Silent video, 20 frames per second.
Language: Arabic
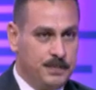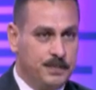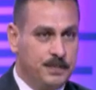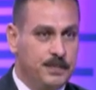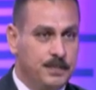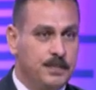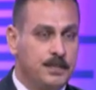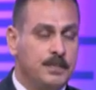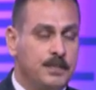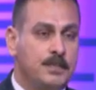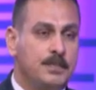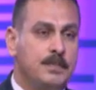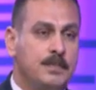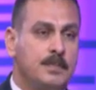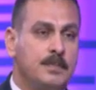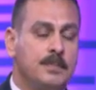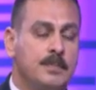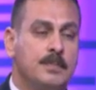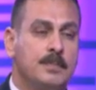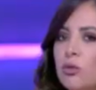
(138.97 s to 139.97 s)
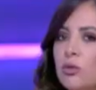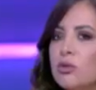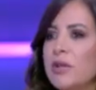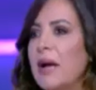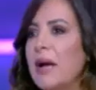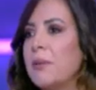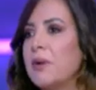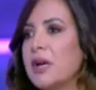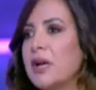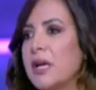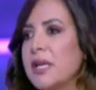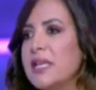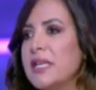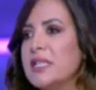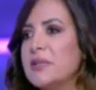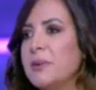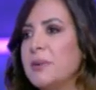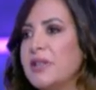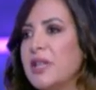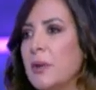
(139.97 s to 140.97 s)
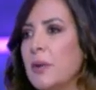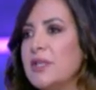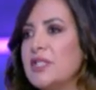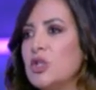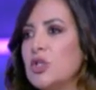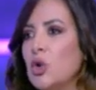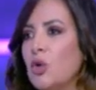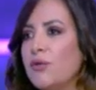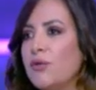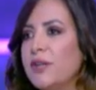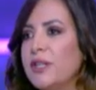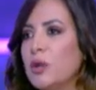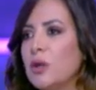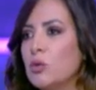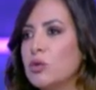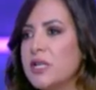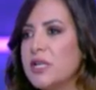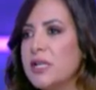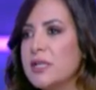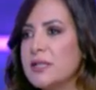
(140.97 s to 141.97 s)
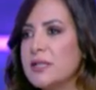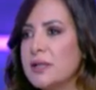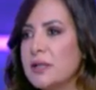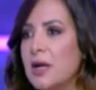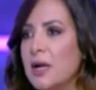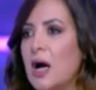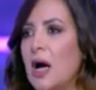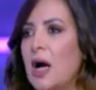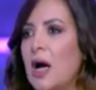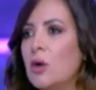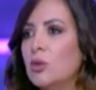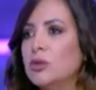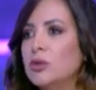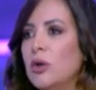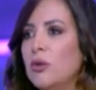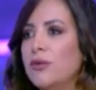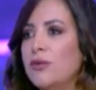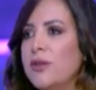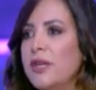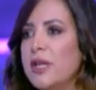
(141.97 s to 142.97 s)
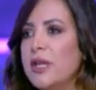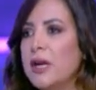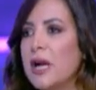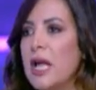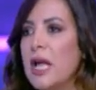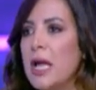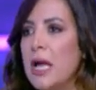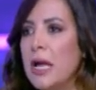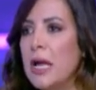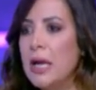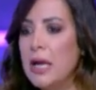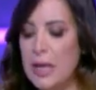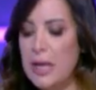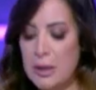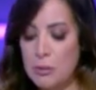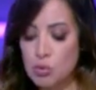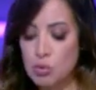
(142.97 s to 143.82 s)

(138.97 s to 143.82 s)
طيب توجيهات ودعم الرئيس بالتوسع في توطين الصناعة وتوفير آه،